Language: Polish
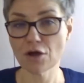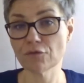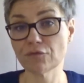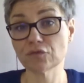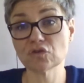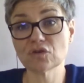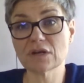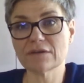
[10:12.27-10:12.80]

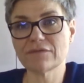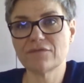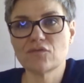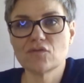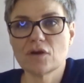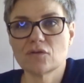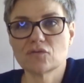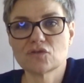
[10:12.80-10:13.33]

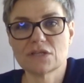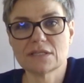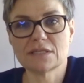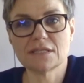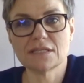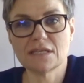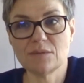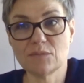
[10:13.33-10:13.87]
fotografują się
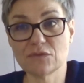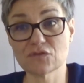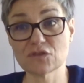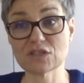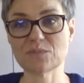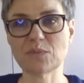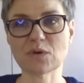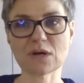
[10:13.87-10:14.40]
z nimi,
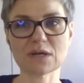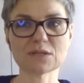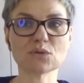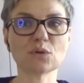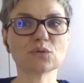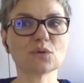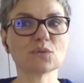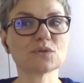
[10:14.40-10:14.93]
wszyscy
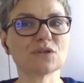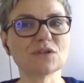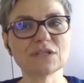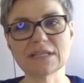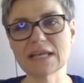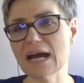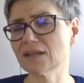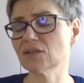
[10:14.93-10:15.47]
pokazują tą
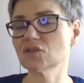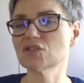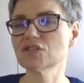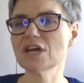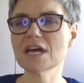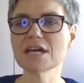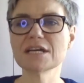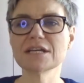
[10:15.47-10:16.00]
solidarność,
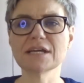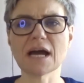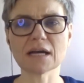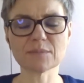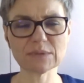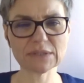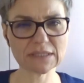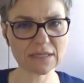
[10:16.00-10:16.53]

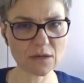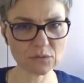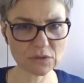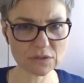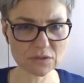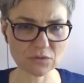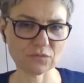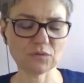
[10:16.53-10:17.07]
jak my tych
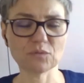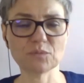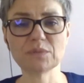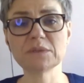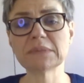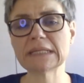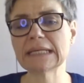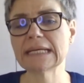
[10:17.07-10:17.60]
autystów
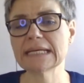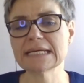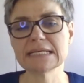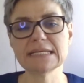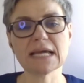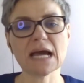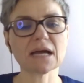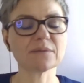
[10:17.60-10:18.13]
lubimy,
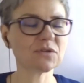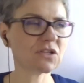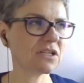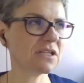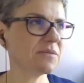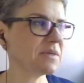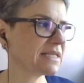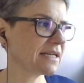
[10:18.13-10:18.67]
jak my się
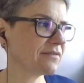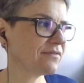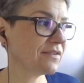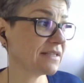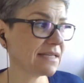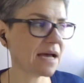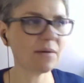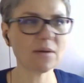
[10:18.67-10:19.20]
nimi
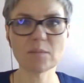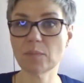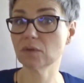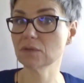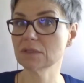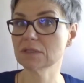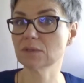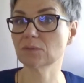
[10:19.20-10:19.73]
zachwycamy, bo
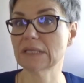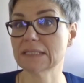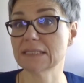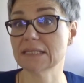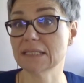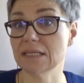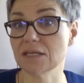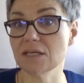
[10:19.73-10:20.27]
oni są
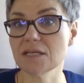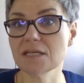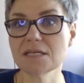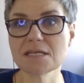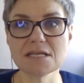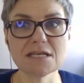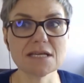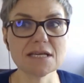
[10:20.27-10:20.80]
tacy
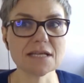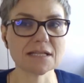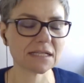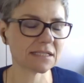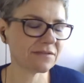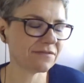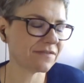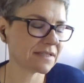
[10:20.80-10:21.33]
inni,
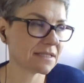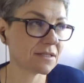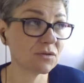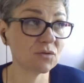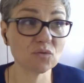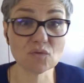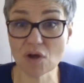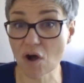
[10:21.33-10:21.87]
tacy
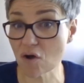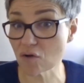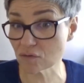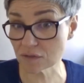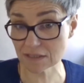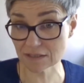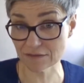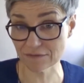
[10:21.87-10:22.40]

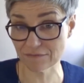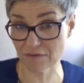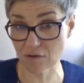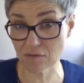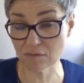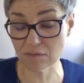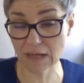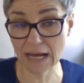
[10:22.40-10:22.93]
fascynujący i w
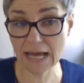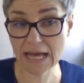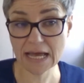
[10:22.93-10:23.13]
ogóle.